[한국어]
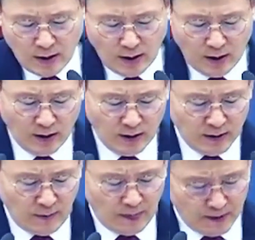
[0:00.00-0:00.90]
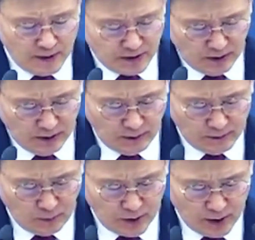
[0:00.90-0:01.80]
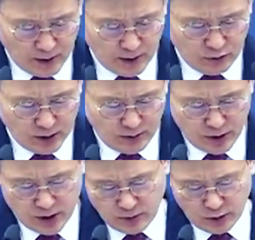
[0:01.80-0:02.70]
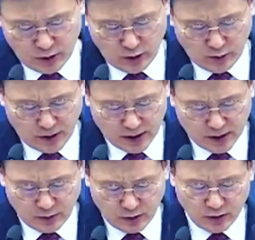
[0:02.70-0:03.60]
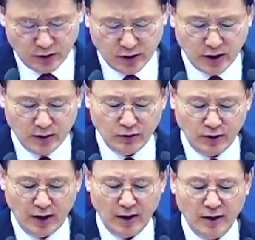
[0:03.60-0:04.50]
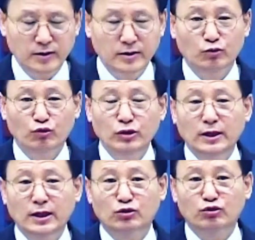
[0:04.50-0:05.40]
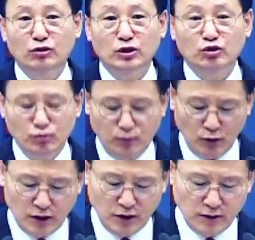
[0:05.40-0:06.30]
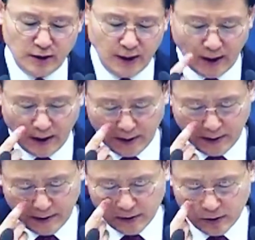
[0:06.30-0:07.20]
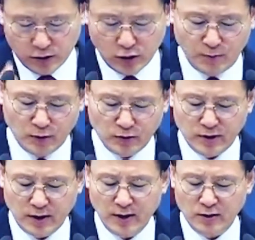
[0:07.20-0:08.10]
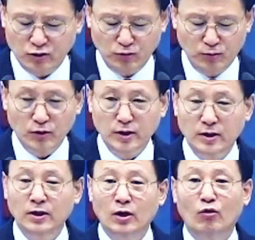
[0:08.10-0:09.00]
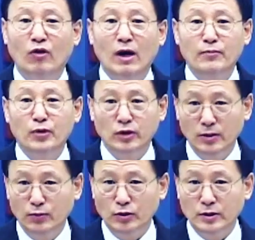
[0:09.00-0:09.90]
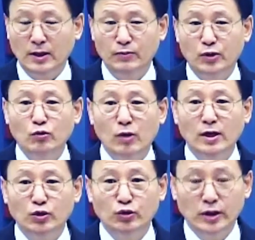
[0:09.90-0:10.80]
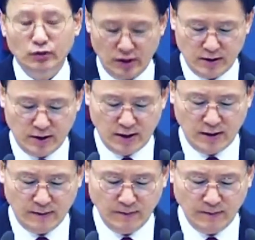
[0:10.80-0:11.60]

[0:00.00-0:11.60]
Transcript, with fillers: 어, 그래서 우리가 믿음으로 의롭다 하심을 얻었기 때문에 이제 우리에게 주어진 축복이 있는데 그 첫 번째 축복이 화평의 복이다. 평화를 누리게 됐다.